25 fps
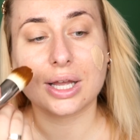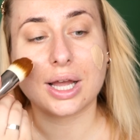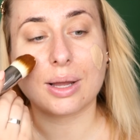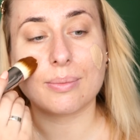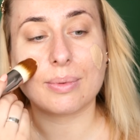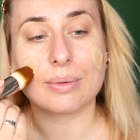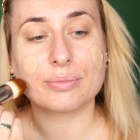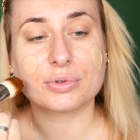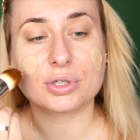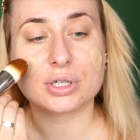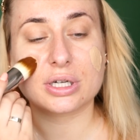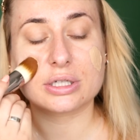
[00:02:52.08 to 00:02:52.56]
A
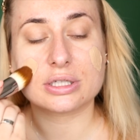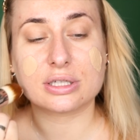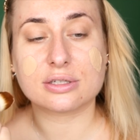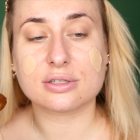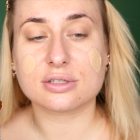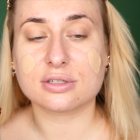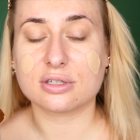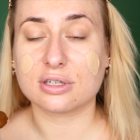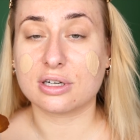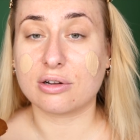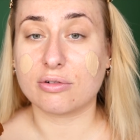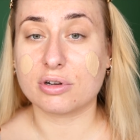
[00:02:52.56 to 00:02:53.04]
mam trochę
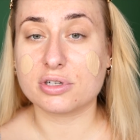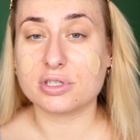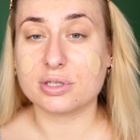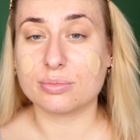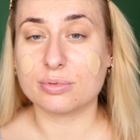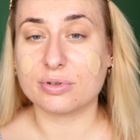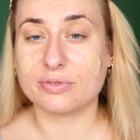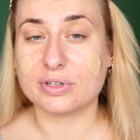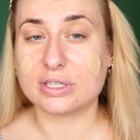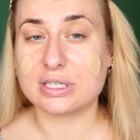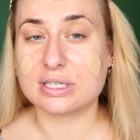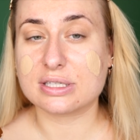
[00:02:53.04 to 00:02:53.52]

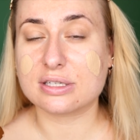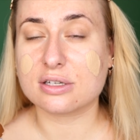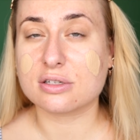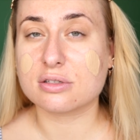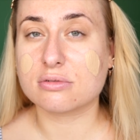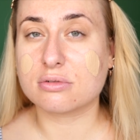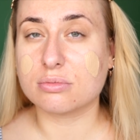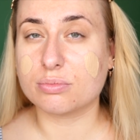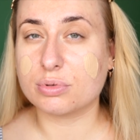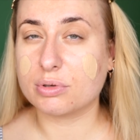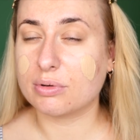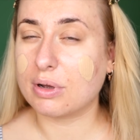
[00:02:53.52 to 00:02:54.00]
niedoskonałości, bo wiecie co?
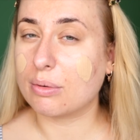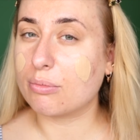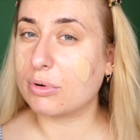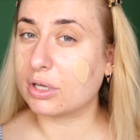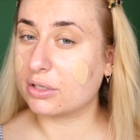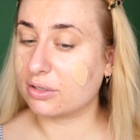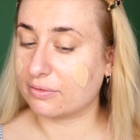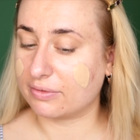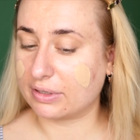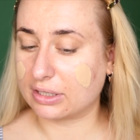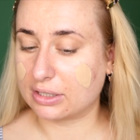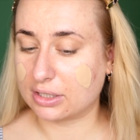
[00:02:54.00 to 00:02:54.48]
Zgubiłam
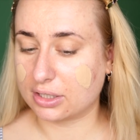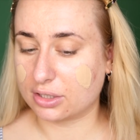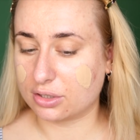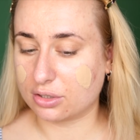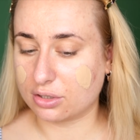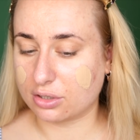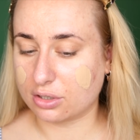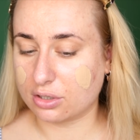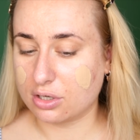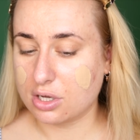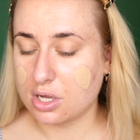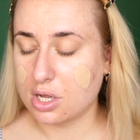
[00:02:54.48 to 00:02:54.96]
ładowarkę
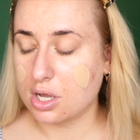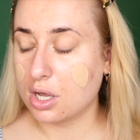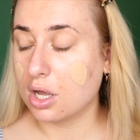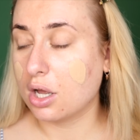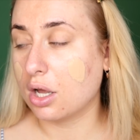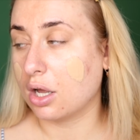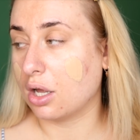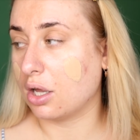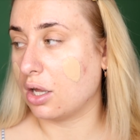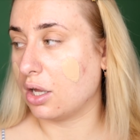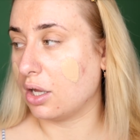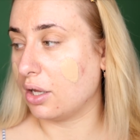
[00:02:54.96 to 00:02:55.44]
do
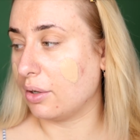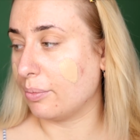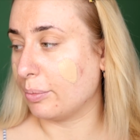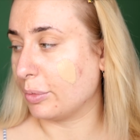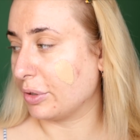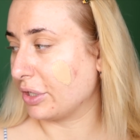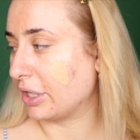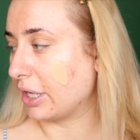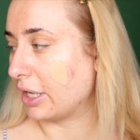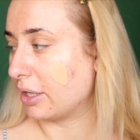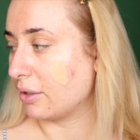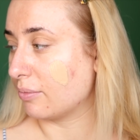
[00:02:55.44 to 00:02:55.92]
e,
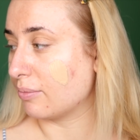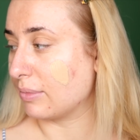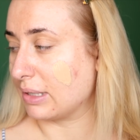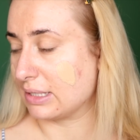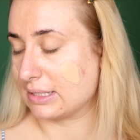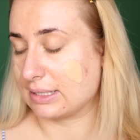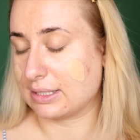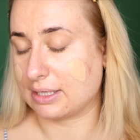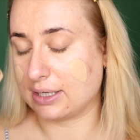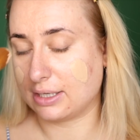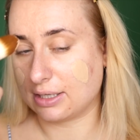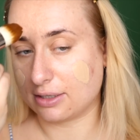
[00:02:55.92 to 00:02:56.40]
mojej
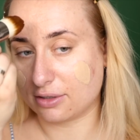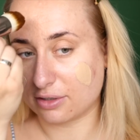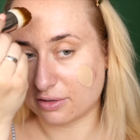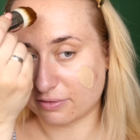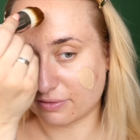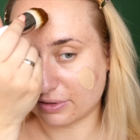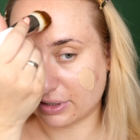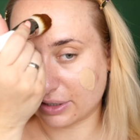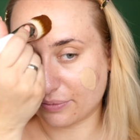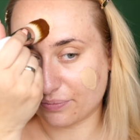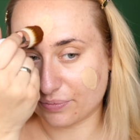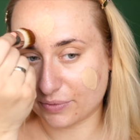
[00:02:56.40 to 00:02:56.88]
maski
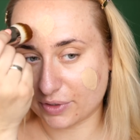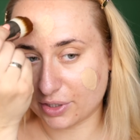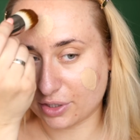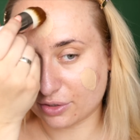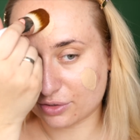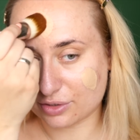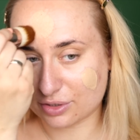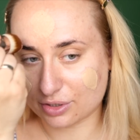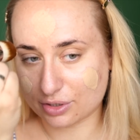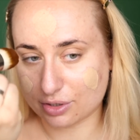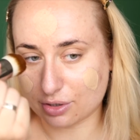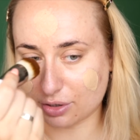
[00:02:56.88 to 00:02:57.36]
LEDowej i
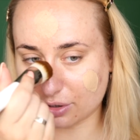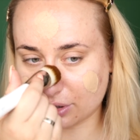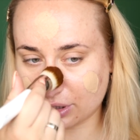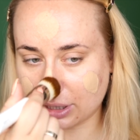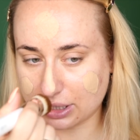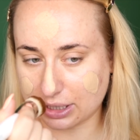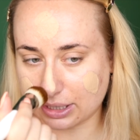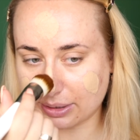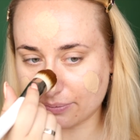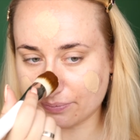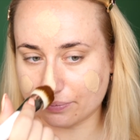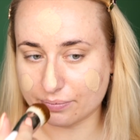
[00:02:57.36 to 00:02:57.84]
od
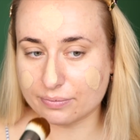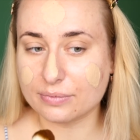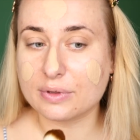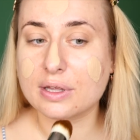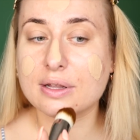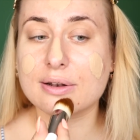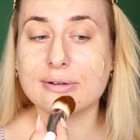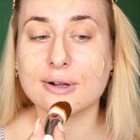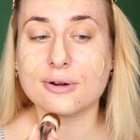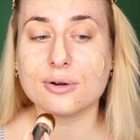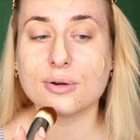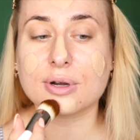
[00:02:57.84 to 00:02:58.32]
tygodnia
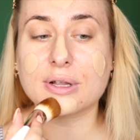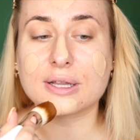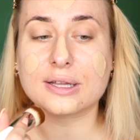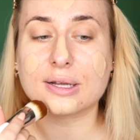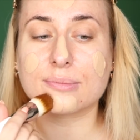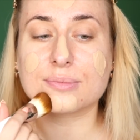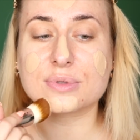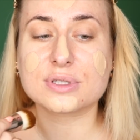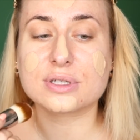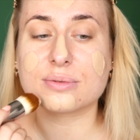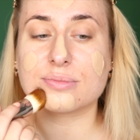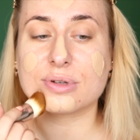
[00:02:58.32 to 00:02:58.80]
nie
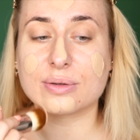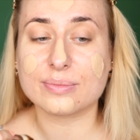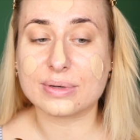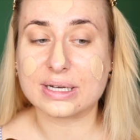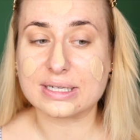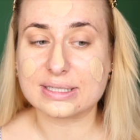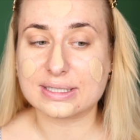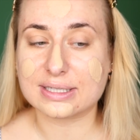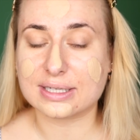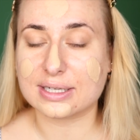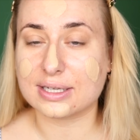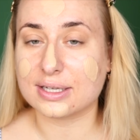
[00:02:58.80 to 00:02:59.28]
nakładam sobie
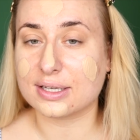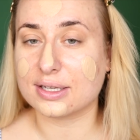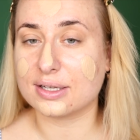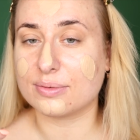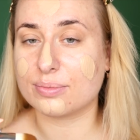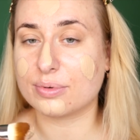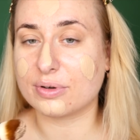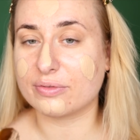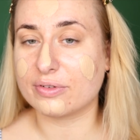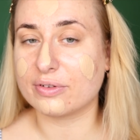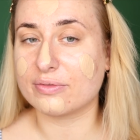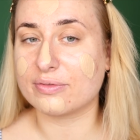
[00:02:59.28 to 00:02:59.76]
maski
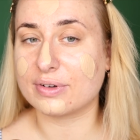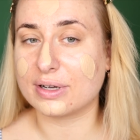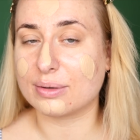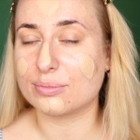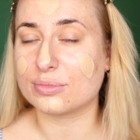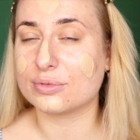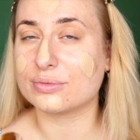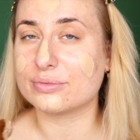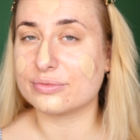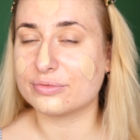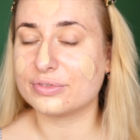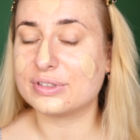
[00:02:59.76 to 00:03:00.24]
i powiem
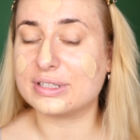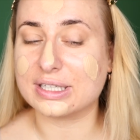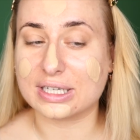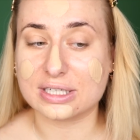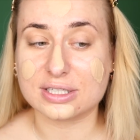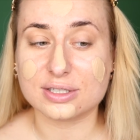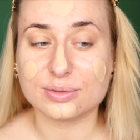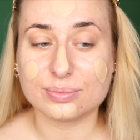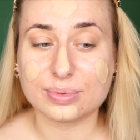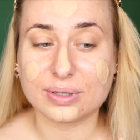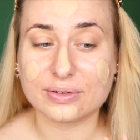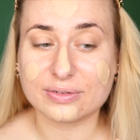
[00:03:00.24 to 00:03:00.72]
Wam,
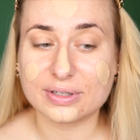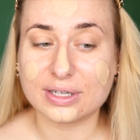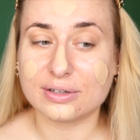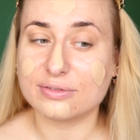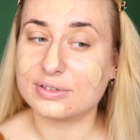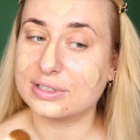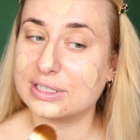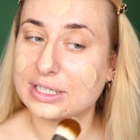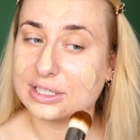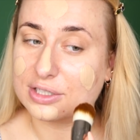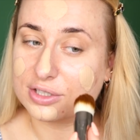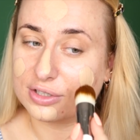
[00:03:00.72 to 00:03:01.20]
widać, prawda?
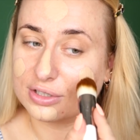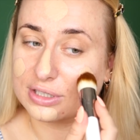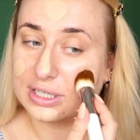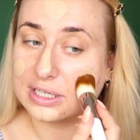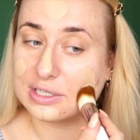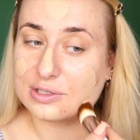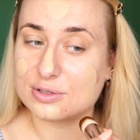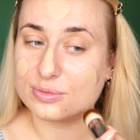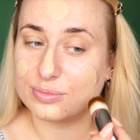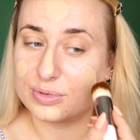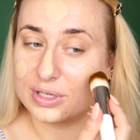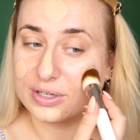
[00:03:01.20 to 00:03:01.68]
Widać, że od
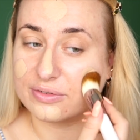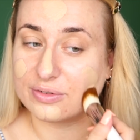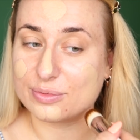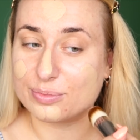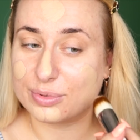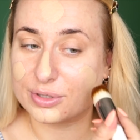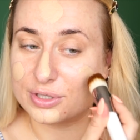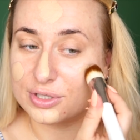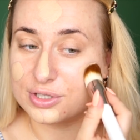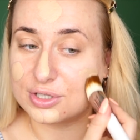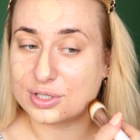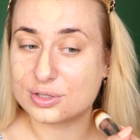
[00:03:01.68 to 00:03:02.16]
razu mnie
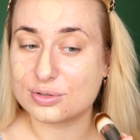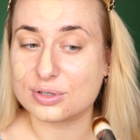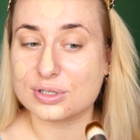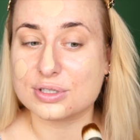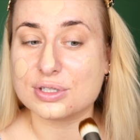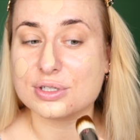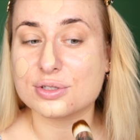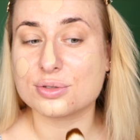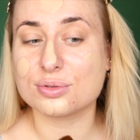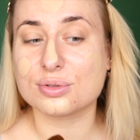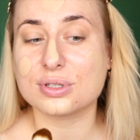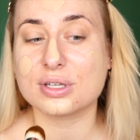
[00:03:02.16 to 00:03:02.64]
wypryszczyło.
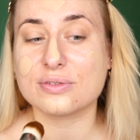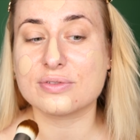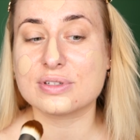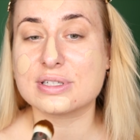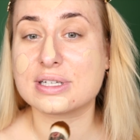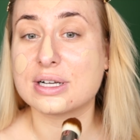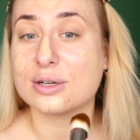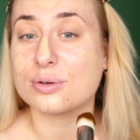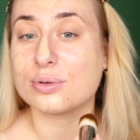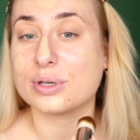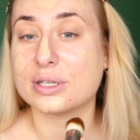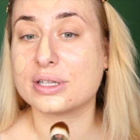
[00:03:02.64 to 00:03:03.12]
Coś tutaj
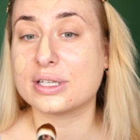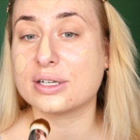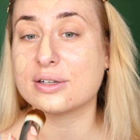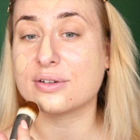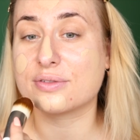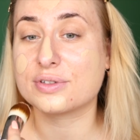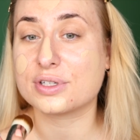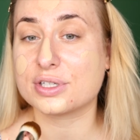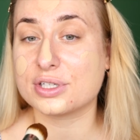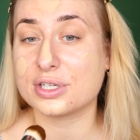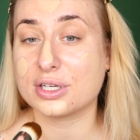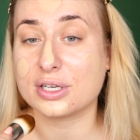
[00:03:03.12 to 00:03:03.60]
wyskakuje,
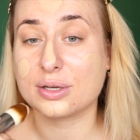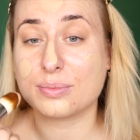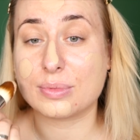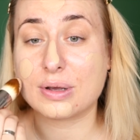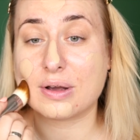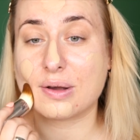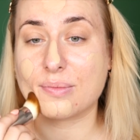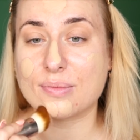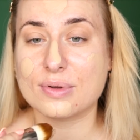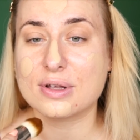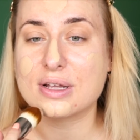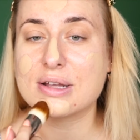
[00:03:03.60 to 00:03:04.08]
tego wcześniej nie
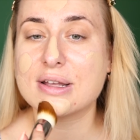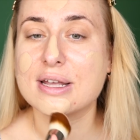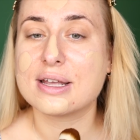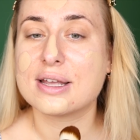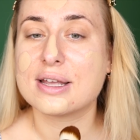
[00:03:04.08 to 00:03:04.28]
miałam.